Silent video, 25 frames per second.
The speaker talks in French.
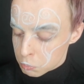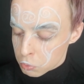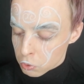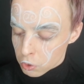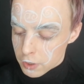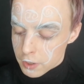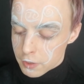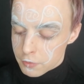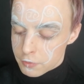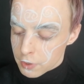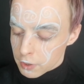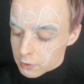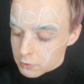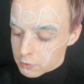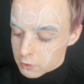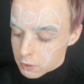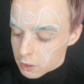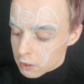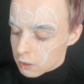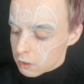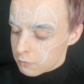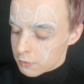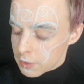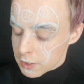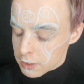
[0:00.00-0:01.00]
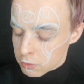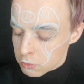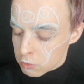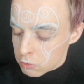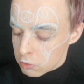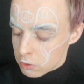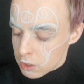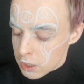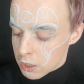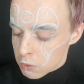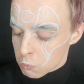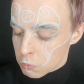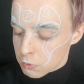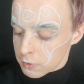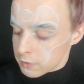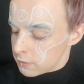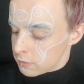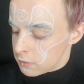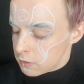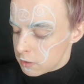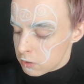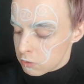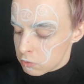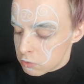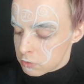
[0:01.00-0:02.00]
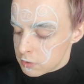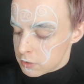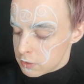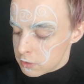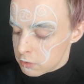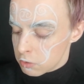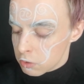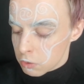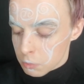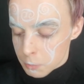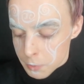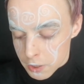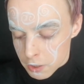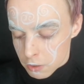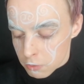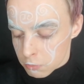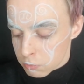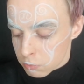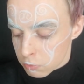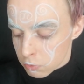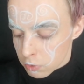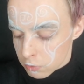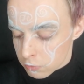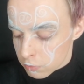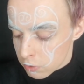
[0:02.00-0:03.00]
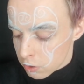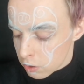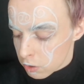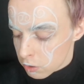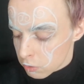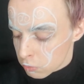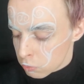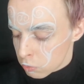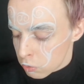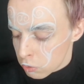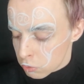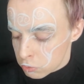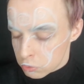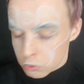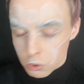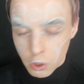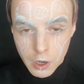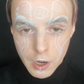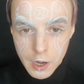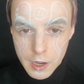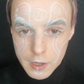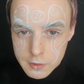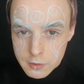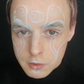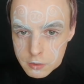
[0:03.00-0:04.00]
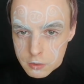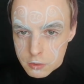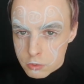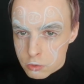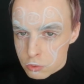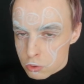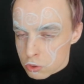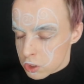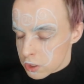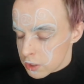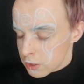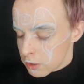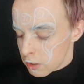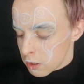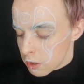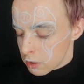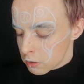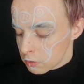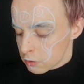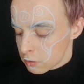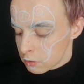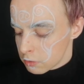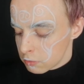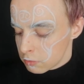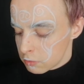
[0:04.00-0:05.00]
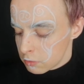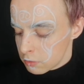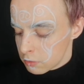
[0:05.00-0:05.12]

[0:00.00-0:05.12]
Vous pourriez faire ça avec euh, l'Aquacil aussi de makeup Forever ou le Duraline de chez Inglot.